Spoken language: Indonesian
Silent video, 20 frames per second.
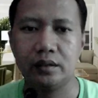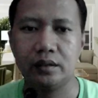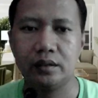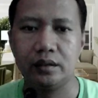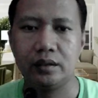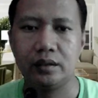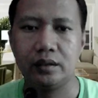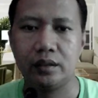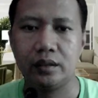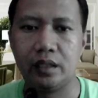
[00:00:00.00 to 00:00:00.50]

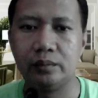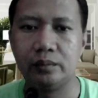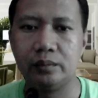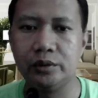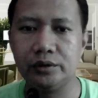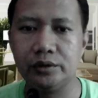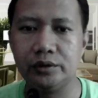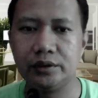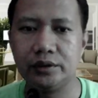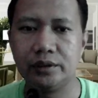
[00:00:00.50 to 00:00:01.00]
namun
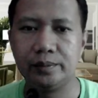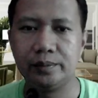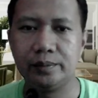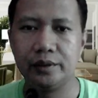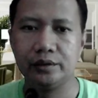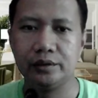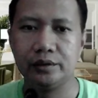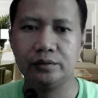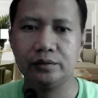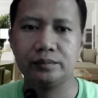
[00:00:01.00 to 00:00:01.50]

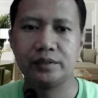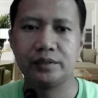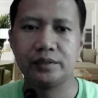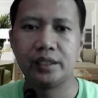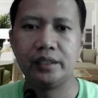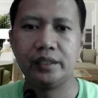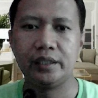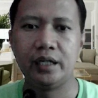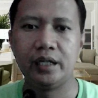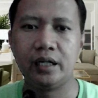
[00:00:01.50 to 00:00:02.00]
sebelum
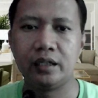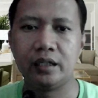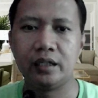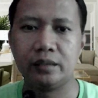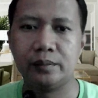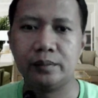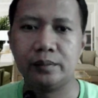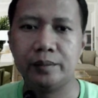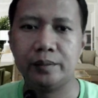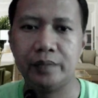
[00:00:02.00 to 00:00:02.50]
saya akan
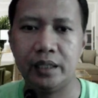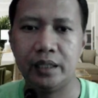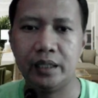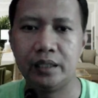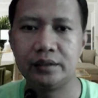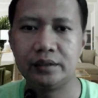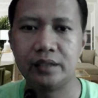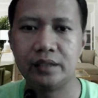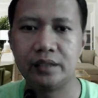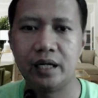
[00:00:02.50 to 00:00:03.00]

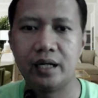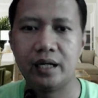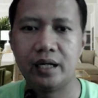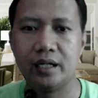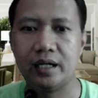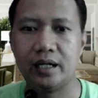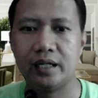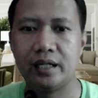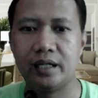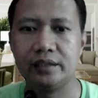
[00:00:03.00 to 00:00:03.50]
membahas
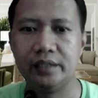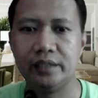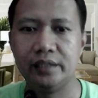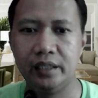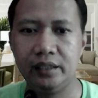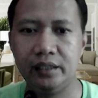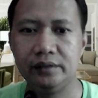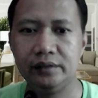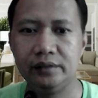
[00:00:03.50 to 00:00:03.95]
langkah-langkahnya,